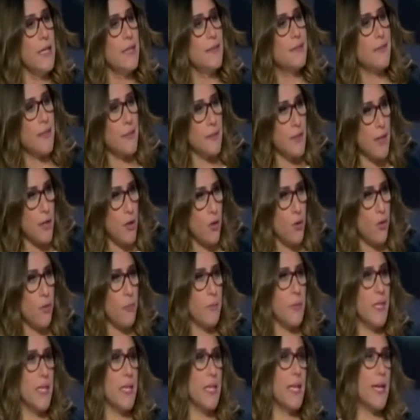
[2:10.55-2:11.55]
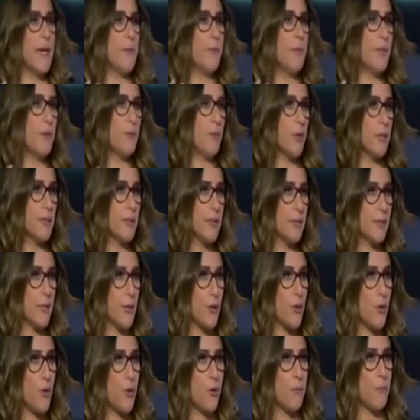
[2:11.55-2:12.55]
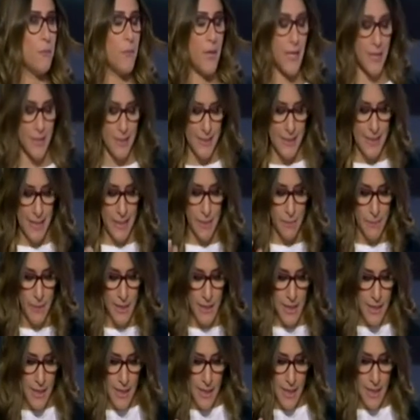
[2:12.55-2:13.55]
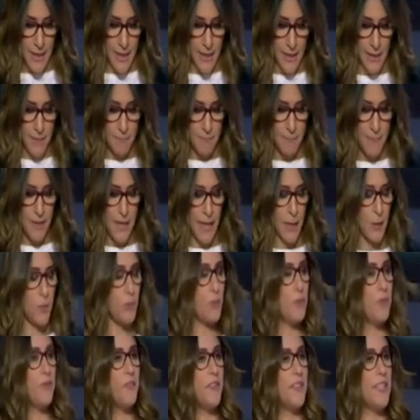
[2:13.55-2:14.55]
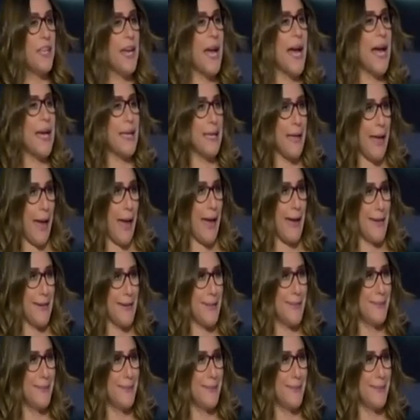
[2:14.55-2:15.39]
تضخم ايجابي وتضخم سلبي نحن في اي حاله